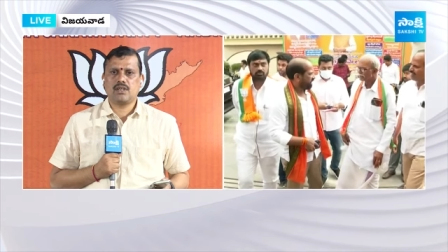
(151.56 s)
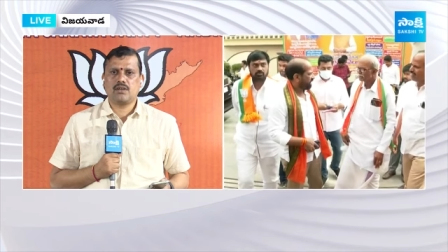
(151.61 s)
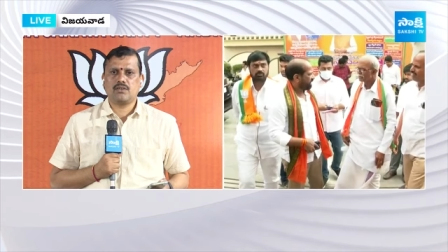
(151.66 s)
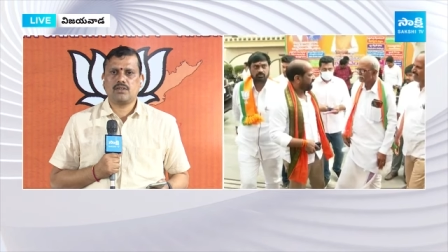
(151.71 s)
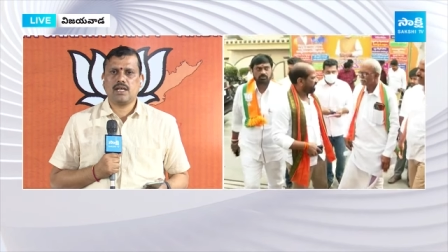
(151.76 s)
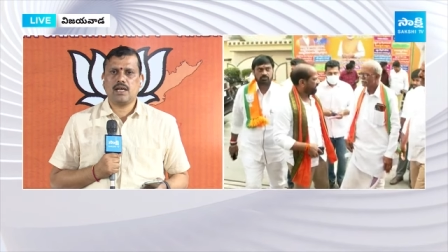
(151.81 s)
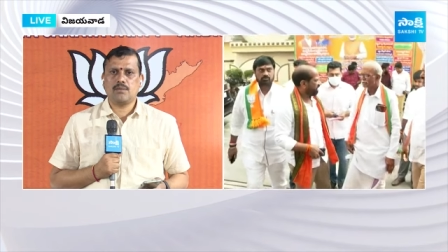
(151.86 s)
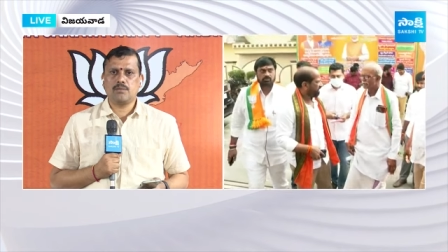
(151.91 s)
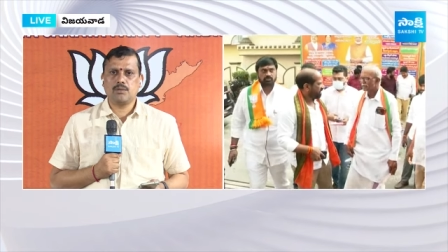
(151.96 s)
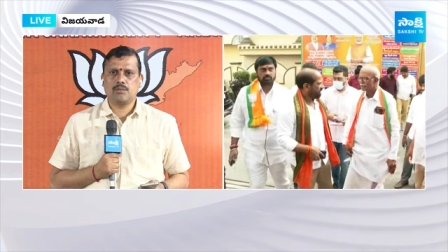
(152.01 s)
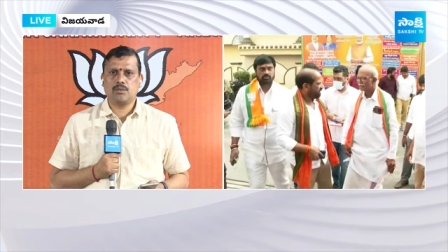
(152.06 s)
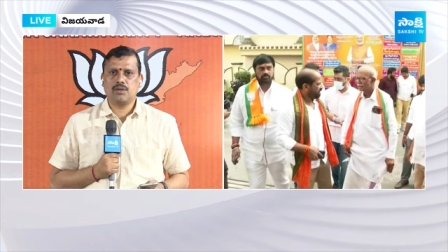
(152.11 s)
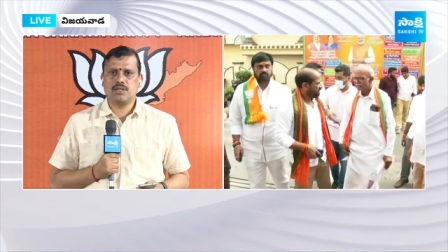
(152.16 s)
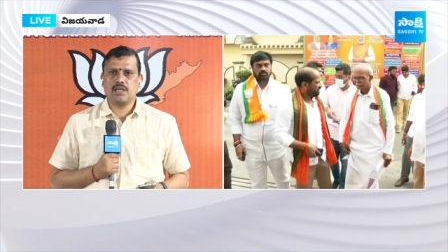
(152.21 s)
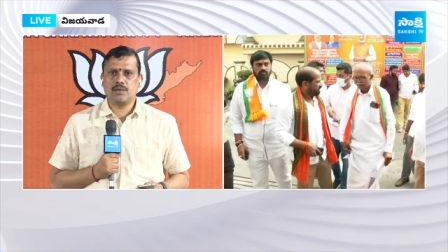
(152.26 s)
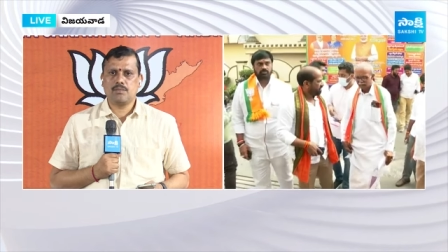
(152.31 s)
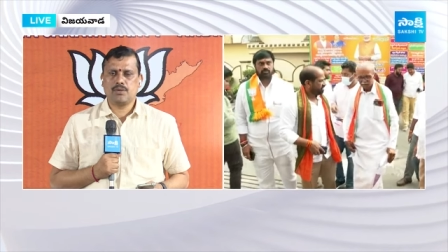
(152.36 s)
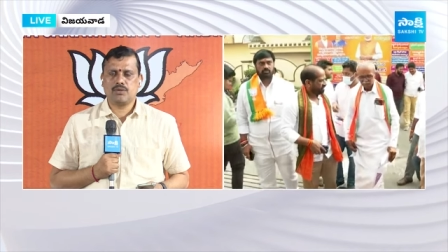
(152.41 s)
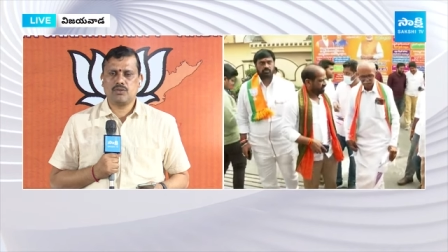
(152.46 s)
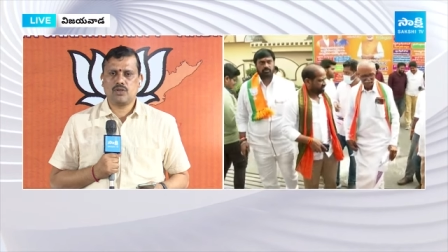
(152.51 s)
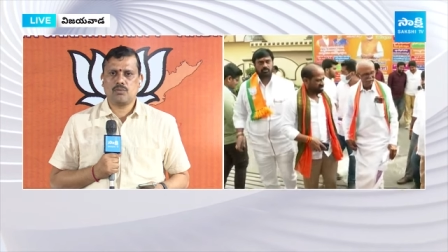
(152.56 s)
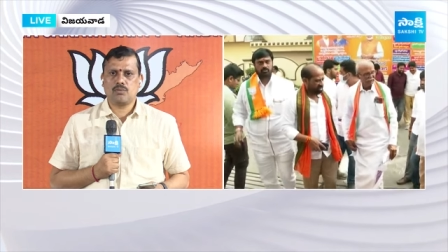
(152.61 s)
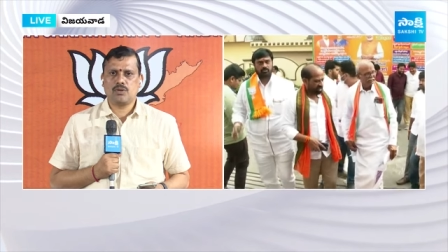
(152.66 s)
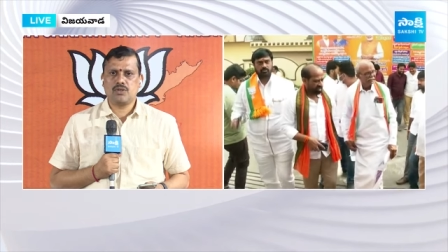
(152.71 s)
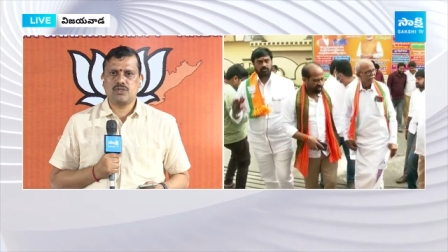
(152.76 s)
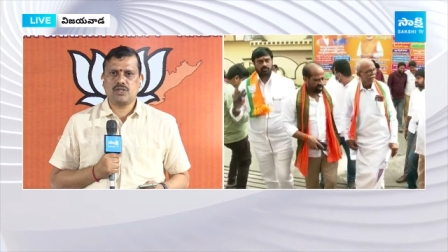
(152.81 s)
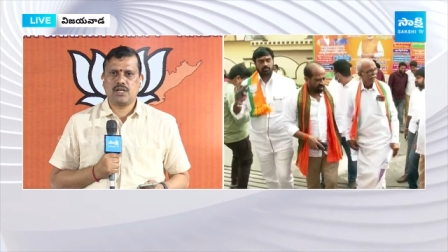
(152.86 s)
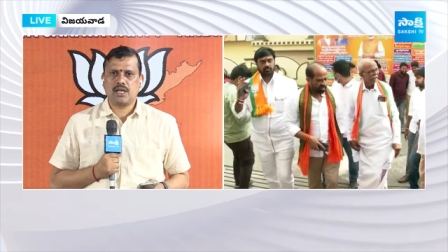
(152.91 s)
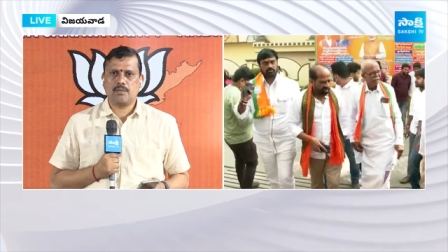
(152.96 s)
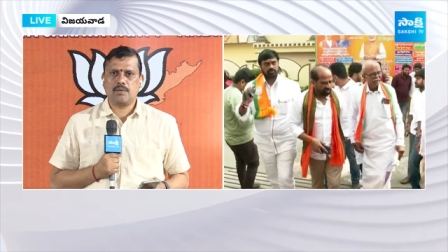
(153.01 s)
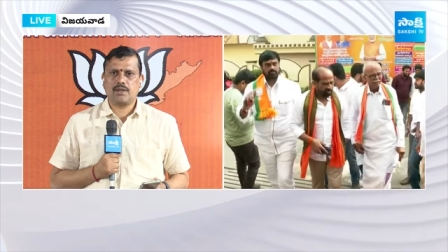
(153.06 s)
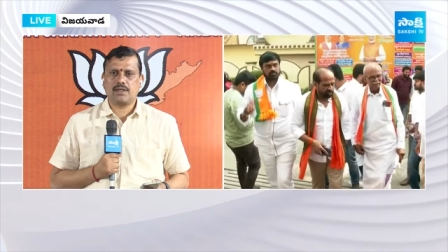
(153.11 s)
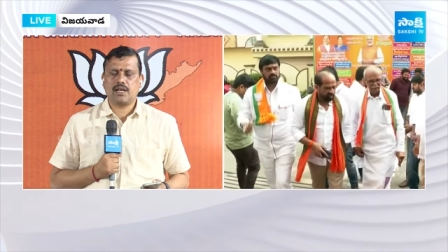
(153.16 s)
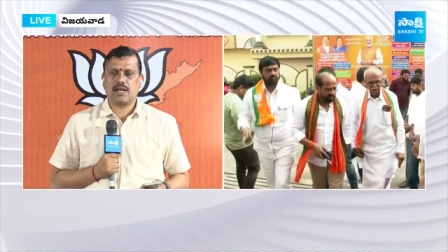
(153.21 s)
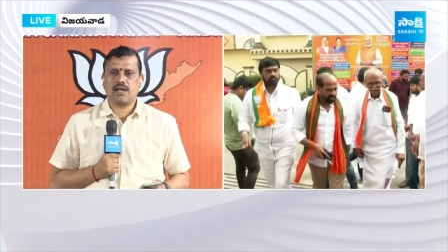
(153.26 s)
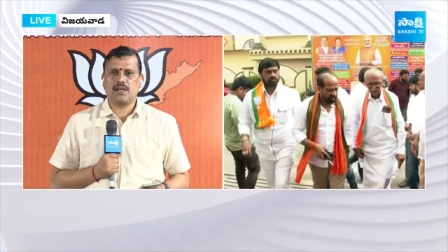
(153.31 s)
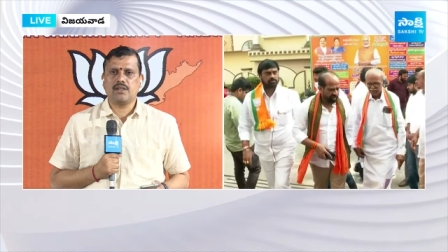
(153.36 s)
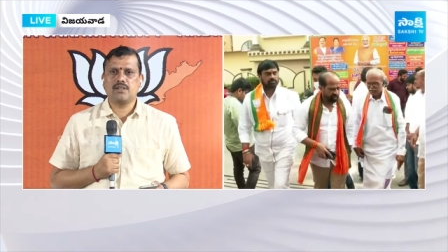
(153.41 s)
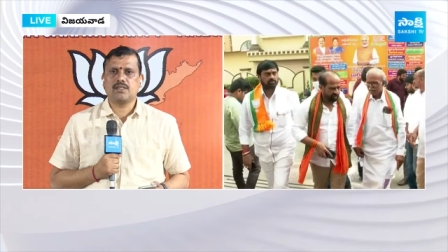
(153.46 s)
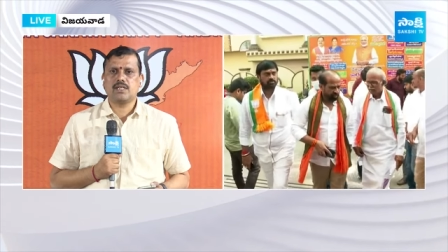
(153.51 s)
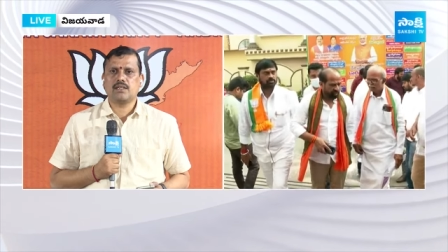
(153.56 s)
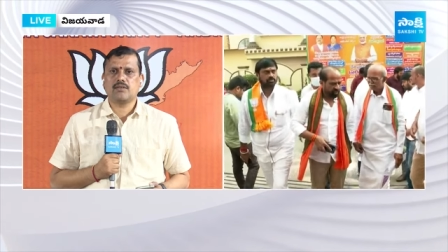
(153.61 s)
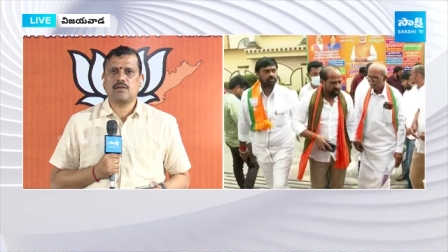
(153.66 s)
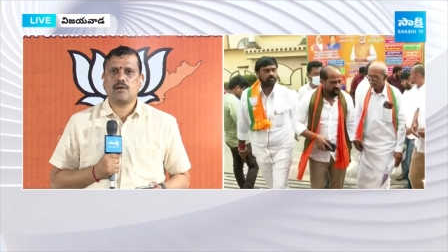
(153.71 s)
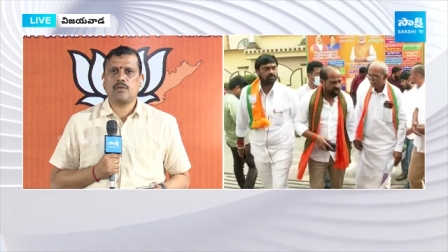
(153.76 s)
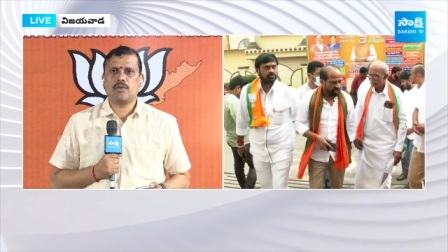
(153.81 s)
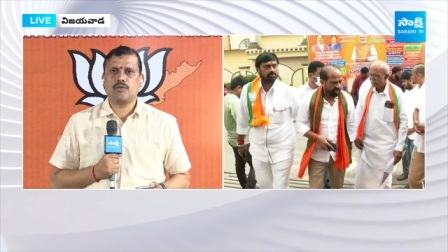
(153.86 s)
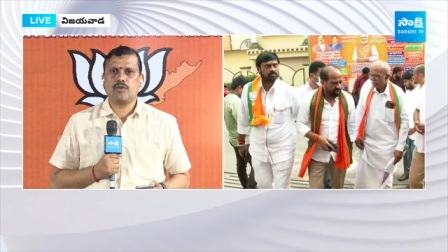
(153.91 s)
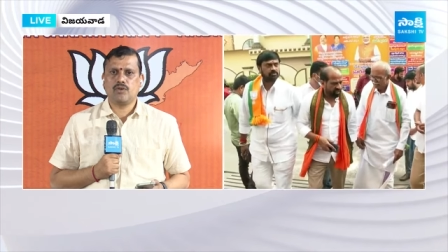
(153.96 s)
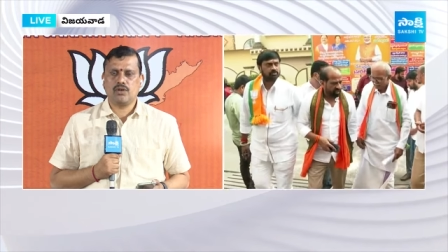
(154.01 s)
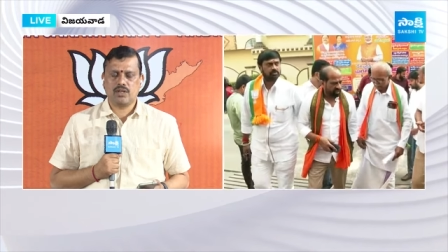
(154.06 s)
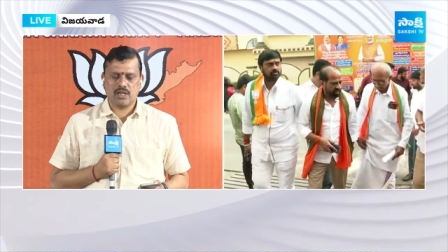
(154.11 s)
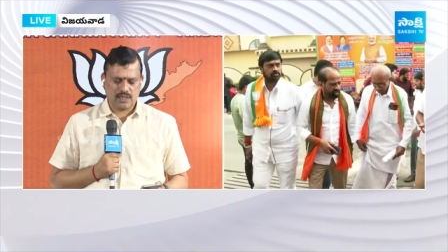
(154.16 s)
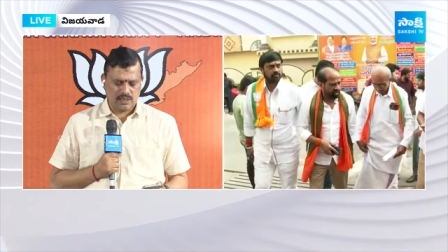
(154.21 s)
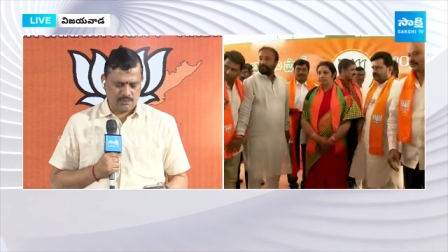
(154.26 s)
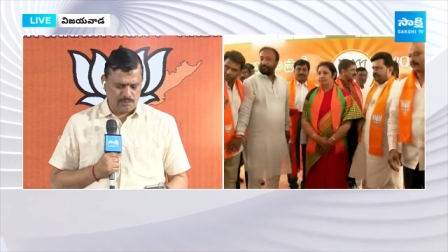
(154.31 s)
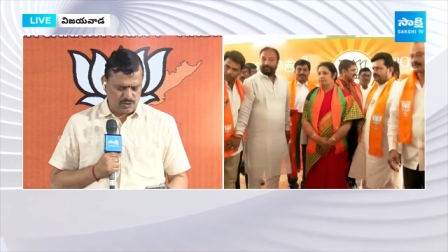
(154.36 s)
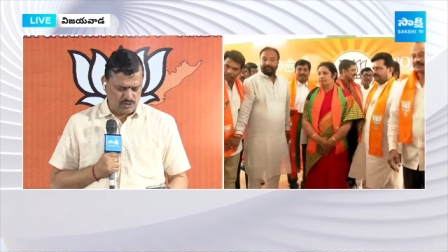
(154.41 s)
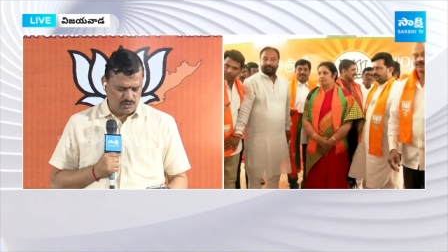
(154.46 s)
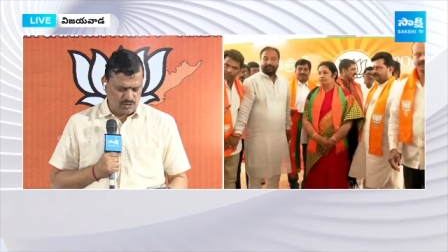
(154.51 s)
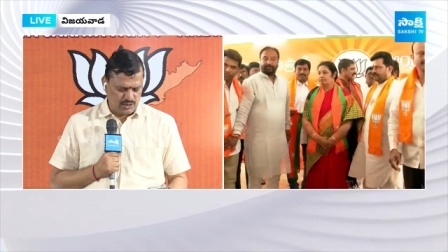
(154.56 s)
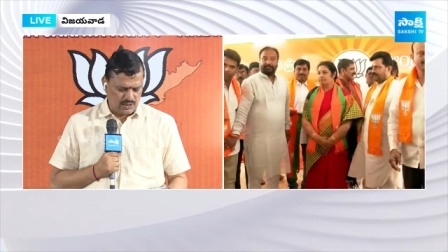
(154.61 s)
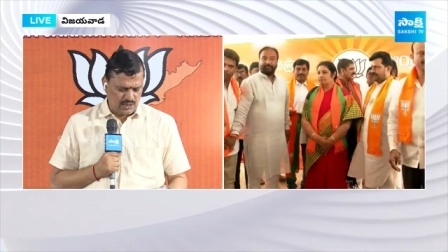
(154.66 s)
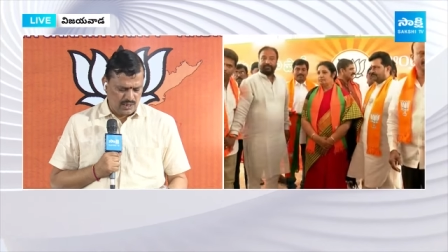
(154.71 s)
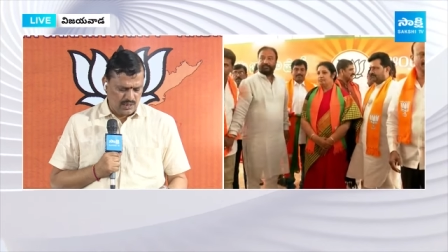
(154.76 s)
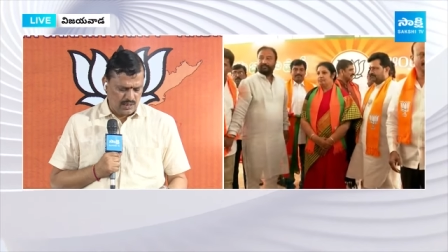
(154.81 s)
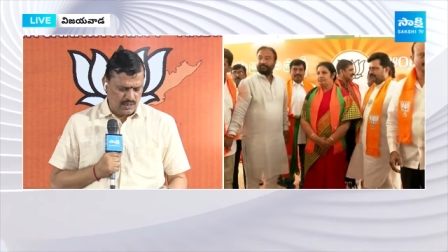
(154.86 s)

తర్వాత ఆమెను బీజేపీ తరపు నుంచి నిలబెట్టాలనేది చంద్రబాబు వ్యూహంగా కనిపిస్తుంది ఇక